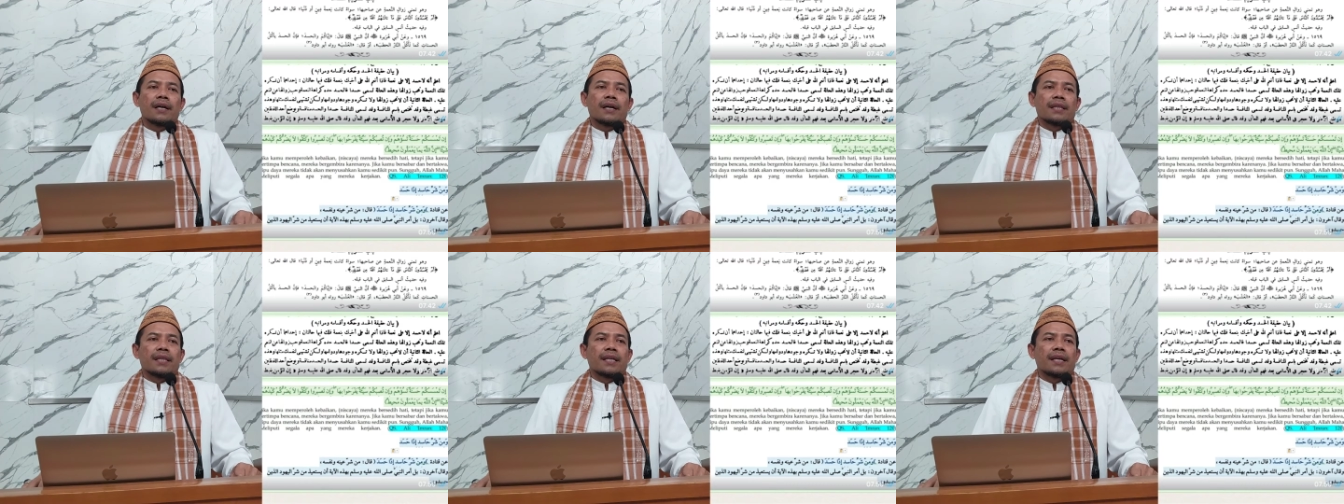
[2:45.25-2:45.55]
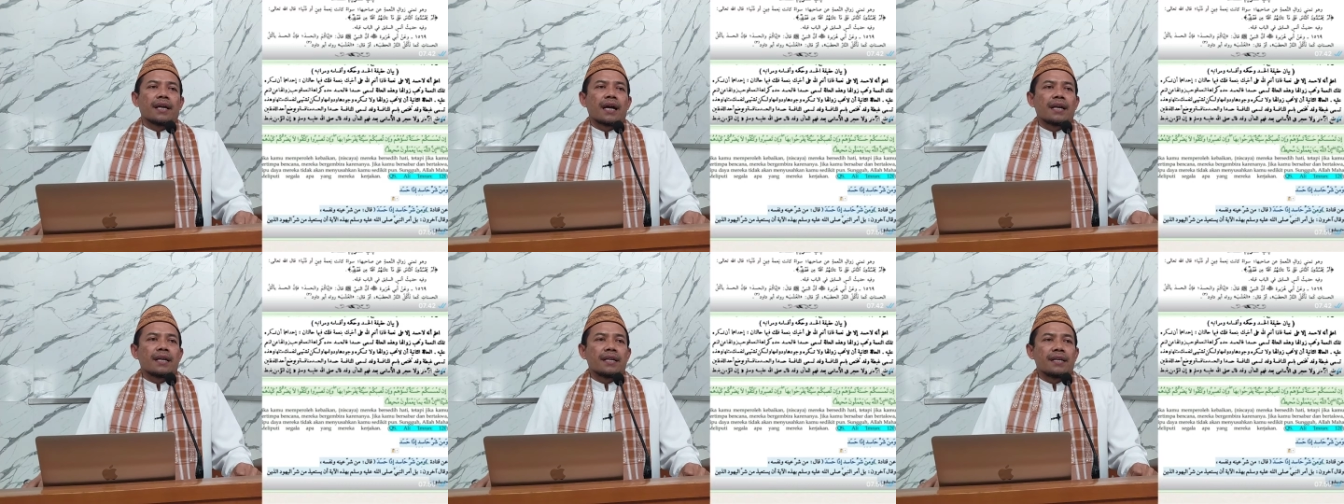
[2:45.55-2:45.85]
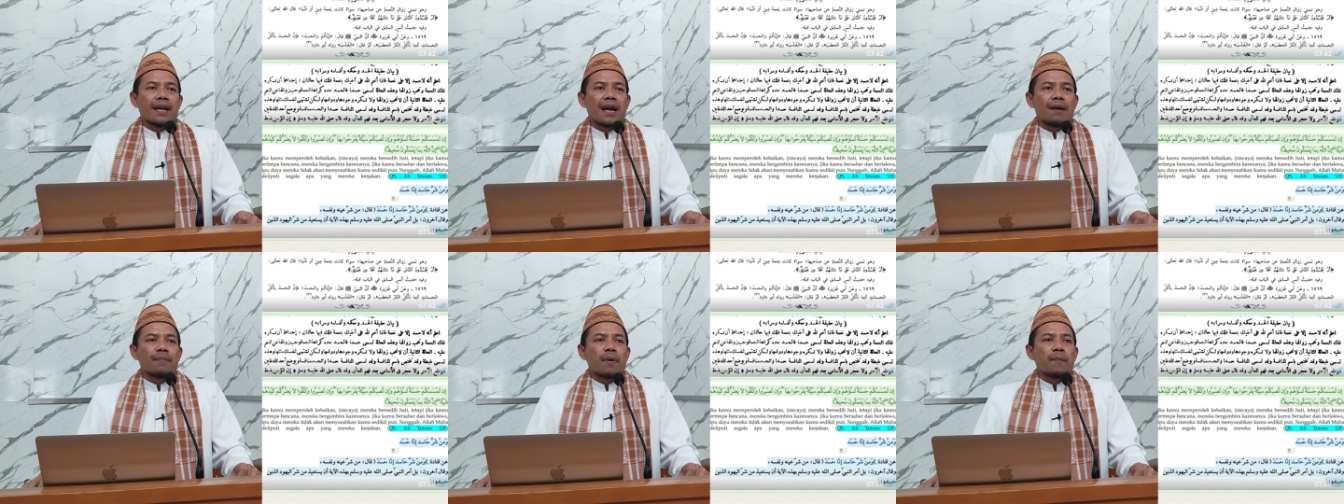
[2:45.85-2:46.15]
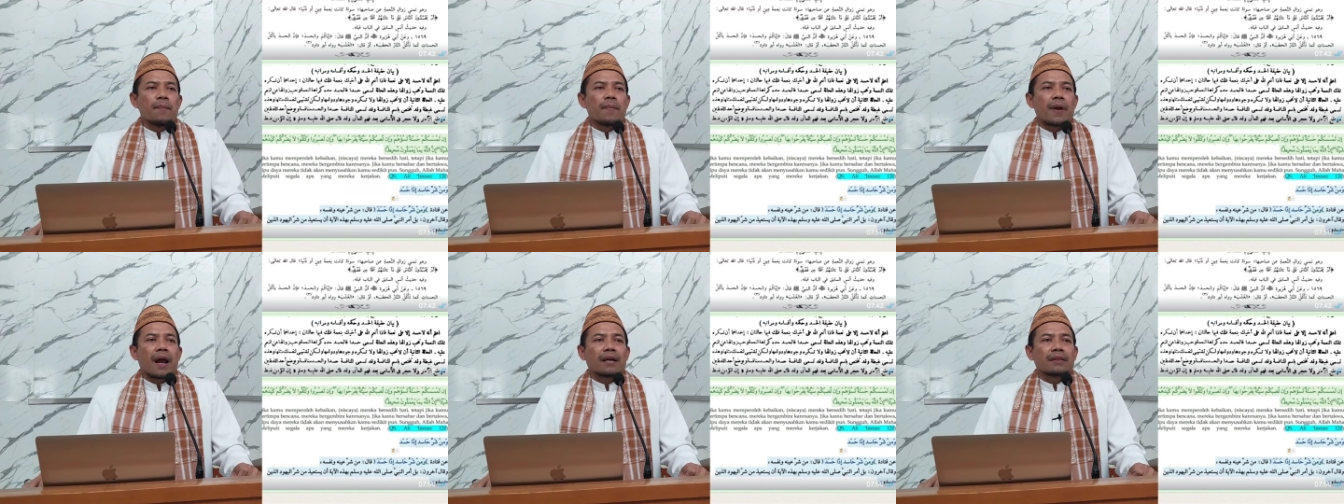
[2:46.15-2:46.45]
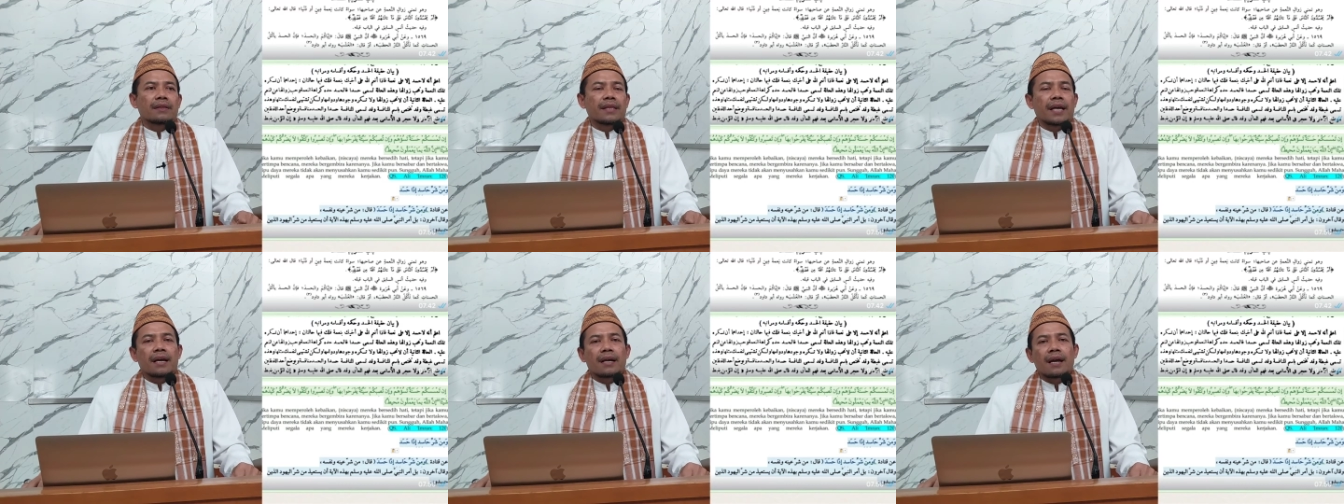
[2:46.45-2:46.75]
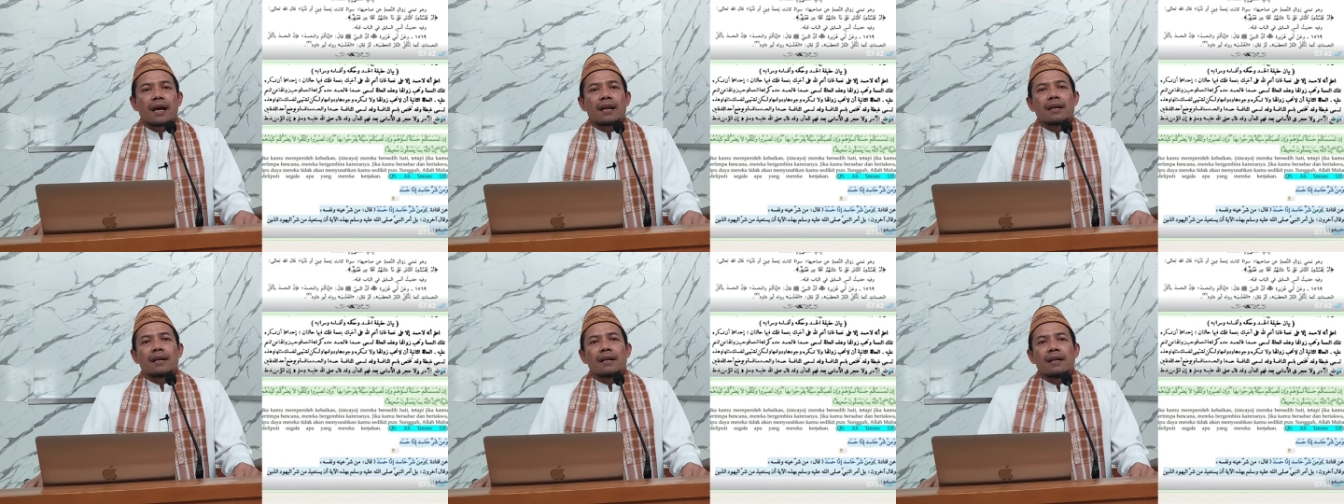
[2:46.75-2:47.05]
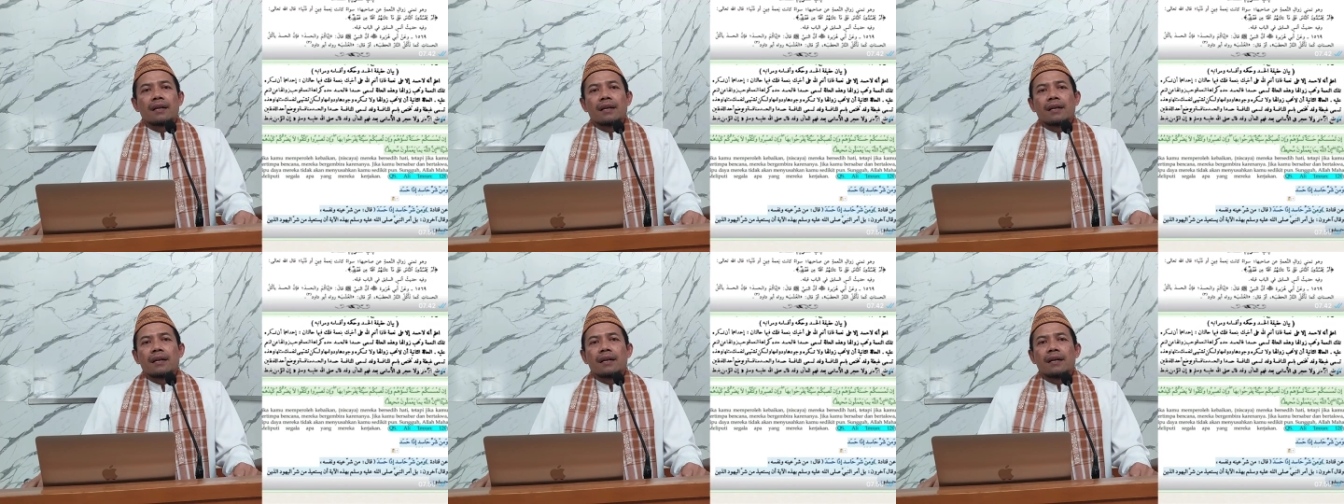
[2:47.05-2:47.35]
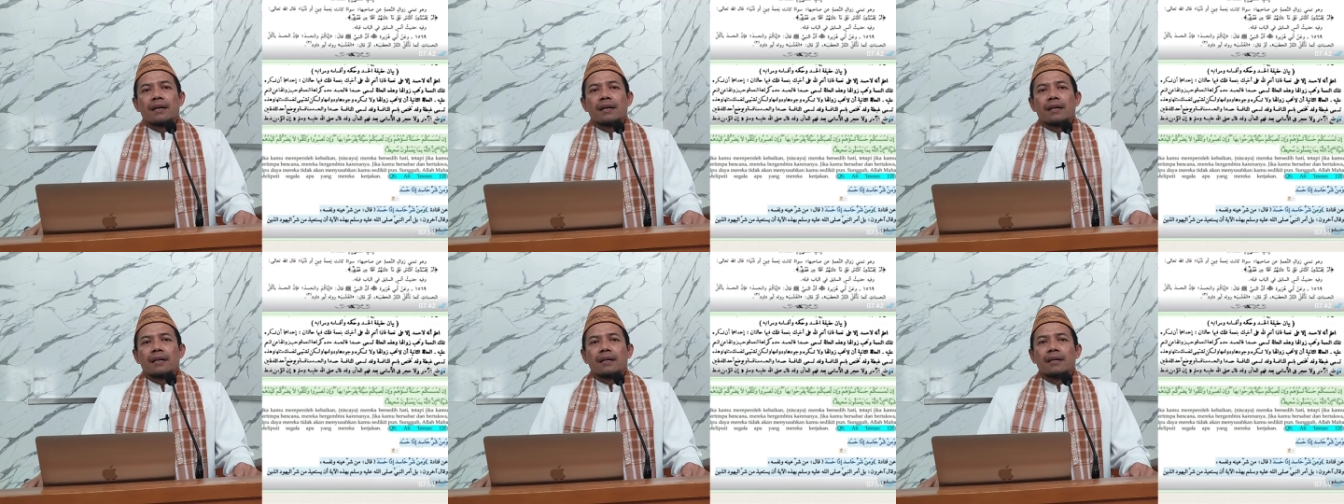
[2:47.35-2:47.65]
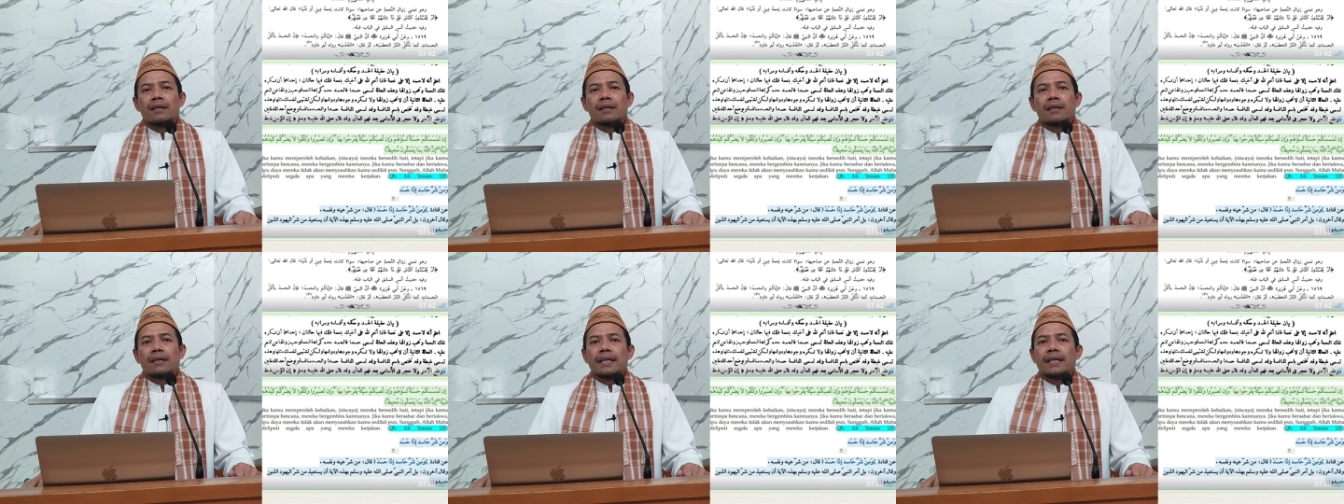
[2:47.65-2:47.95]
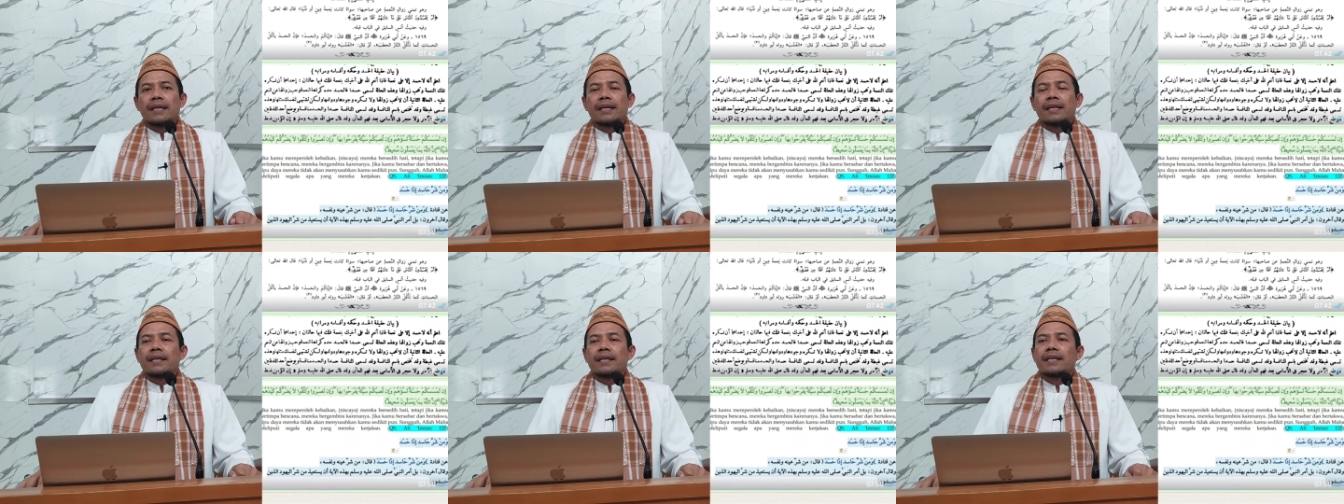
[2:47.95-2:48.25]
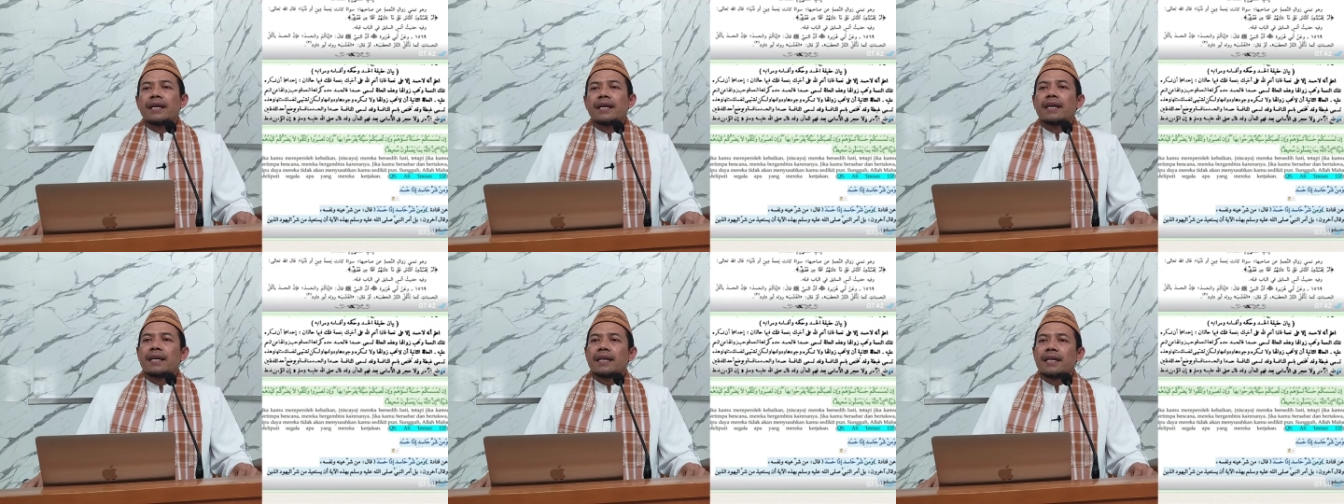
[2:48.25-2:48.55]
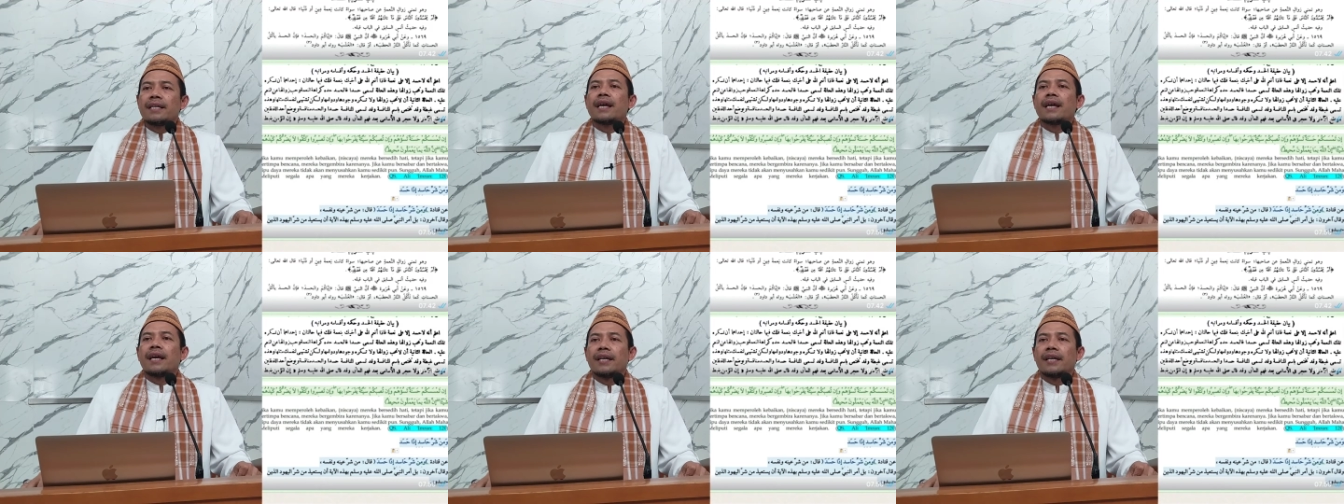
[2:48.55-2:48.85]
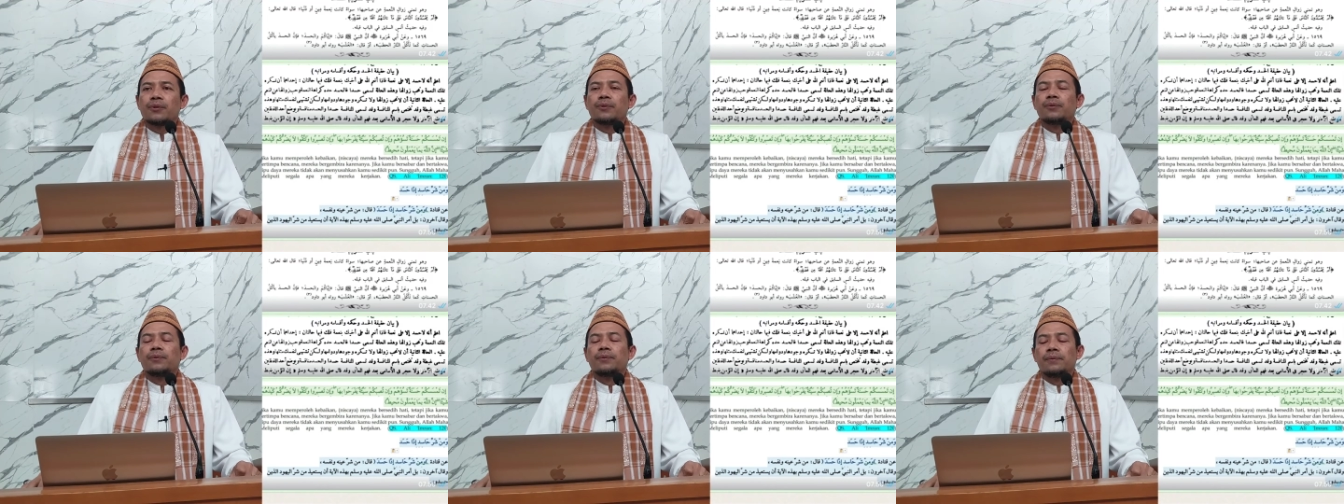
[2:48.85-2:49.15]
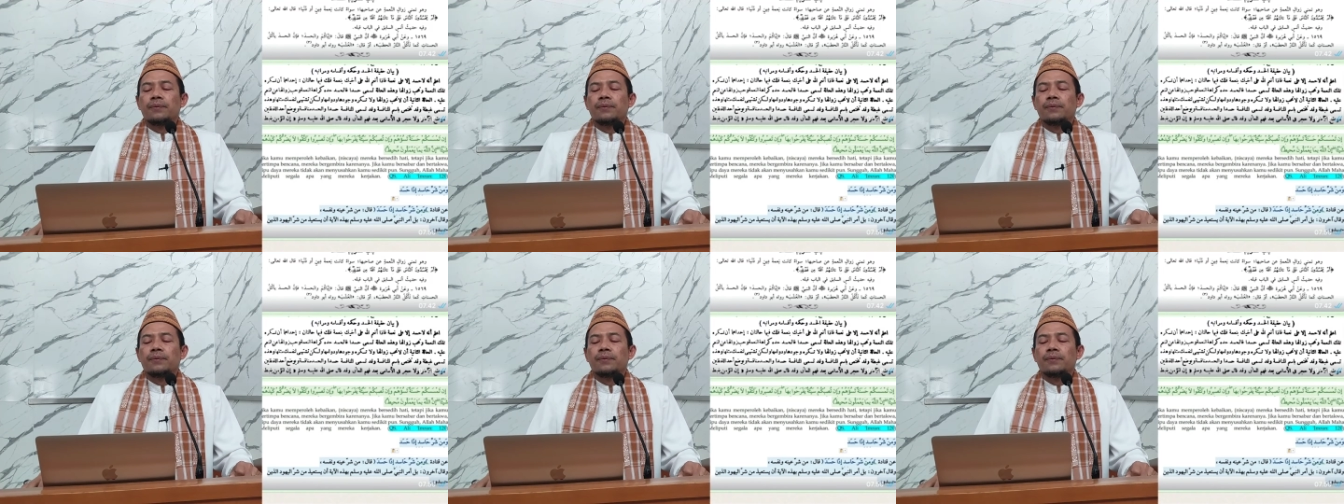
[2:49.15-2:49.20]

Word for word: ketika dia mempraktekkan e, iri dengkinya itu